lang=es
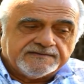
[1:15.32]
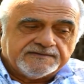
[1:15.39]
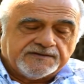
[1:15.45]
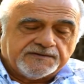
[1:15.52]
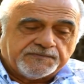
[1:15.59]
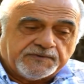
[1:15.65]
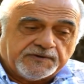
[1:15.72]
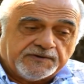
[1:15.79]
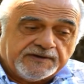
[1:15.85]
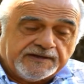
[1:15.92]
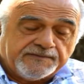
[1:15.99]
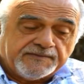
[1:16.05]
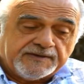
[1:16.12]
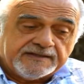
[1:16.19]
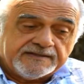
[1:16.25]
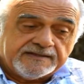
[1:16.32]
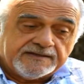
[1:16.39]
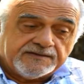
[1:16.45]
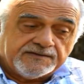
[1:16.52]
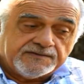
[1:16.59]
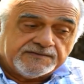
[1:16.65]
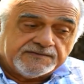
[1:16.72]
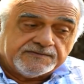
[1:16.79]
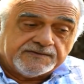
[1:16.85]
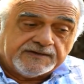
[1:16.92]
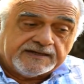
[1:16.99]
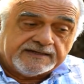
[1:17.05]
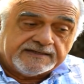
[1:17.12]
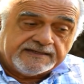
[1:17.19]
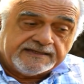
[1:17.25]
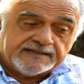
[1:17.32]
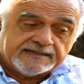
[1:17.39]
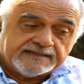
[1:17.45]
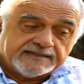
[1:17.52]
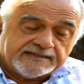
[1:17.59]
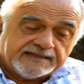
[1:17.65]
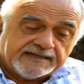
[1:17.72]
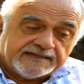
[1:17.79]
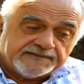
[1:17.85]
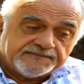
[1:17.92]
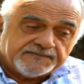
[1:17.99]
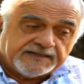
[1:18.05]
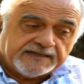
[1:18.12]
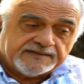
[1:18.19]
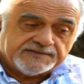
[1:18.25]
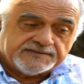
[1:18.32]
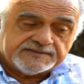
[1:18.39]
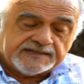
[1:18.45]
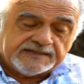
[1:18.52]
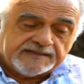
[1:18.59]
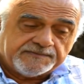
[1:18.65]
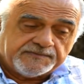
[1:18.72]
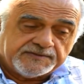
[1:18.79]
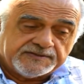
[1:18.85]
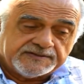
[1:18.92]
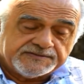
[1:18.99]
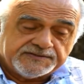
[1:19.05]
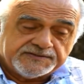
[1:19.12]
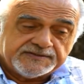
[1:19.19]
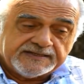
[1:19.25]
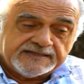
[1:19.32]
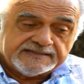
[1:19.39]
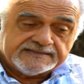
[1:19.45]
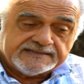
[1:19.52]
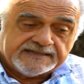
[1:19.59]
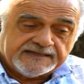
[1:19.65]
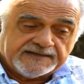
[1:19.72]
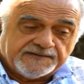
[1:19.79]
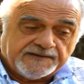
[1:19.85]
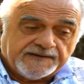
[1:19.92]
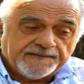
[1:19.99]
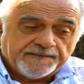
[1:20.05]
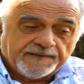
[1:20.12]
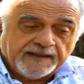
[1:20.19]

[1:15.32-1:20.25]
los problemas de los guaraníes que eran enviados a la explotación de la hierba,